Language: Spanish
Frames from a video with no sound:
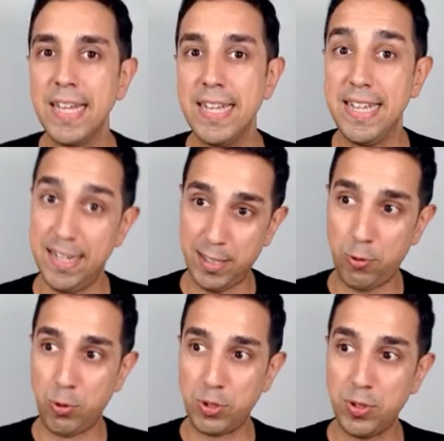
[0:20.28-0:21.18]
y en este
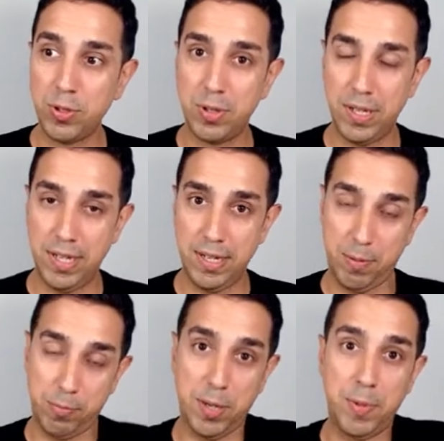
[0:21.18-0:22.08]
curso eh,
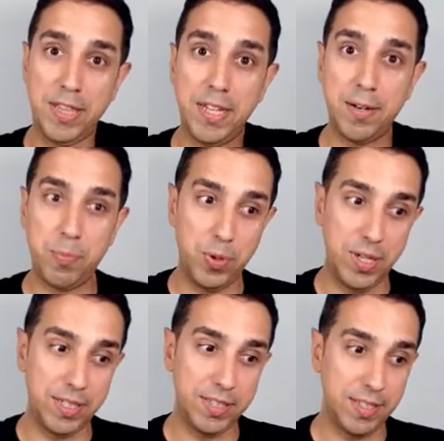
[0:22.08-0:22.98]
vamos a aprender
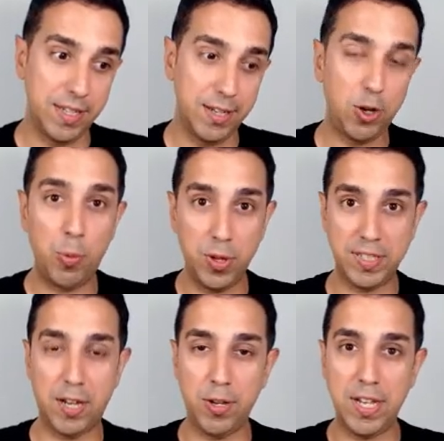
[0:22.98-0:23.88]
pues, cómo
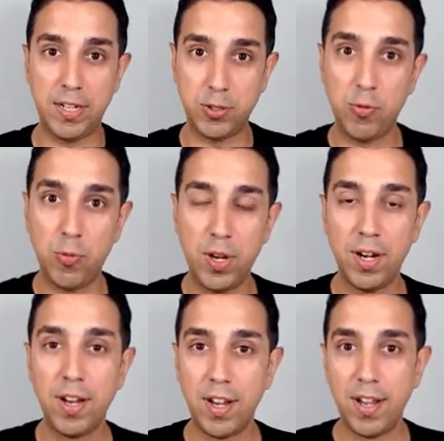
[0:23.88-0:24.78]
desarrollar
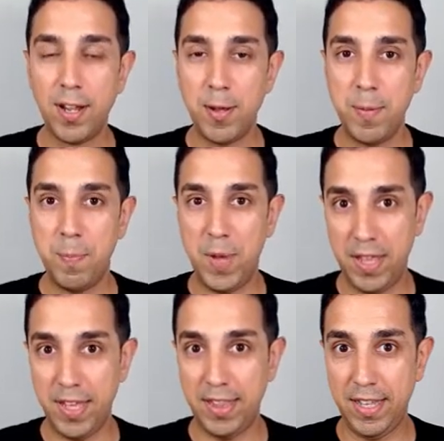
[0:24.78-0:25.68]
software
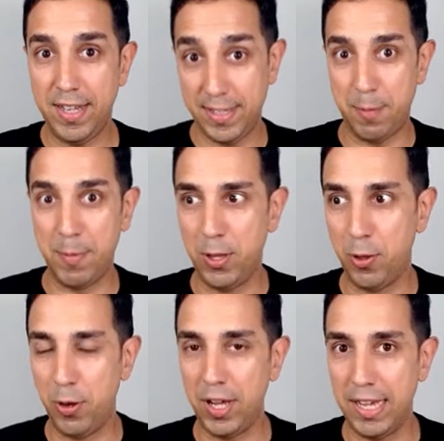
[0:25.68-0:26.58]
mediante esta
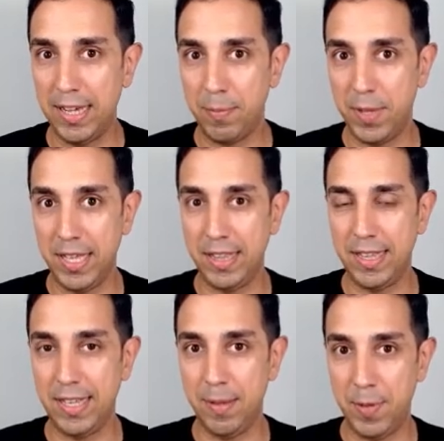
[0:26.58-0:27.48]
metodología,
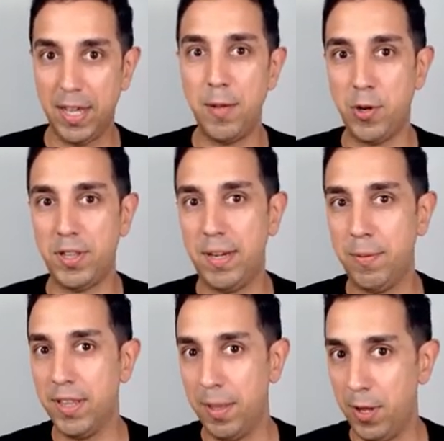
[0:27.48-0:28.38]
mediante Behavior
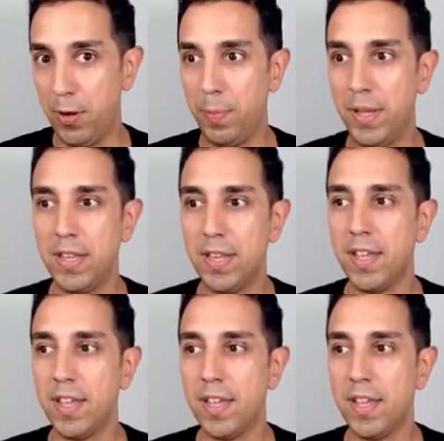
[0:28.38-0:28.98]
Driven Development.